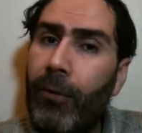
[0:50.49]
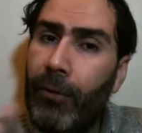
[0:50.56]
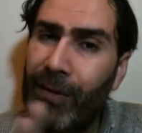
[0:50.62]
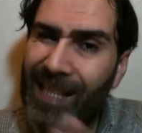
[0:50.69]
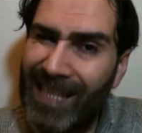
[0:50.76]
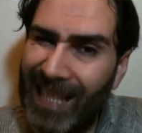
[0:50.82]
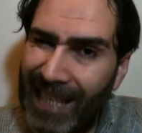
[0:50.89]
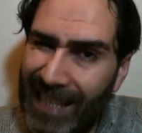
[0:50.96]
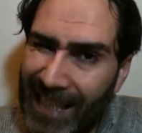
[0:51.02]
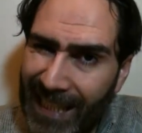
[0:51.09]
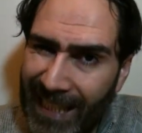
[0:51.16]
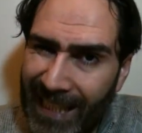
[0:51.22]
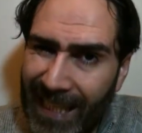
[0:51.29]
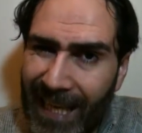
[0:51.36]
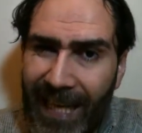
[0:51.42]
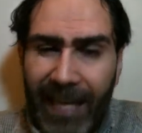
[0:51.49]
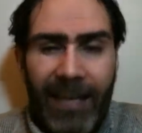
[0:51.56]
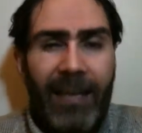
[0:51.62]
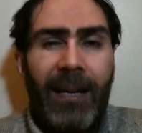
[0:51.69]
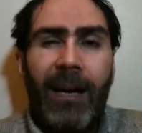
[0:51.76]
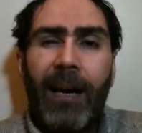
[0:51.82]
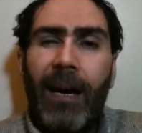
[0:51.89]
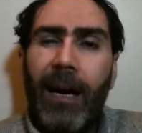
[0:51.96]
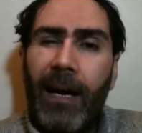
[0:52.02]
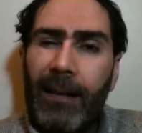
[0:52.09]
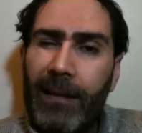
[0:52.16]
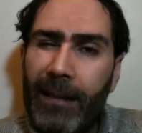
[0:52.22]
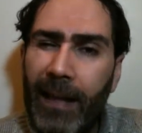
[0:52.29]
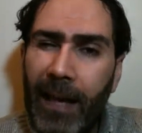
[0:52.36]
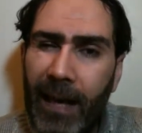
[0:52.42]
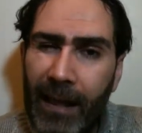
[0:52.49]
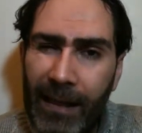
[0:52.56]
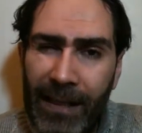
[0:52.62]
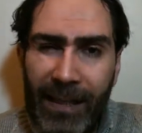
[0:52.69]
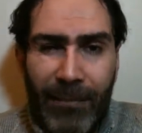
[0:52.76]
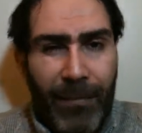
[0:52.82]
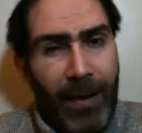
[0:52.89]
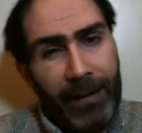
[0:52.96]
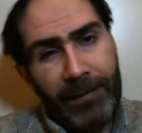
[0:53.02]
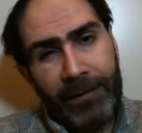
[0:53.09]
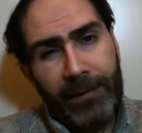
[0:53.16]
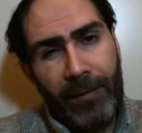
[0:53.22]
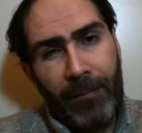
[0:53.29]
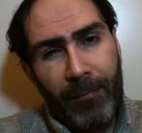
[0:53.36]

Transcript: özellikle Allah'a iman,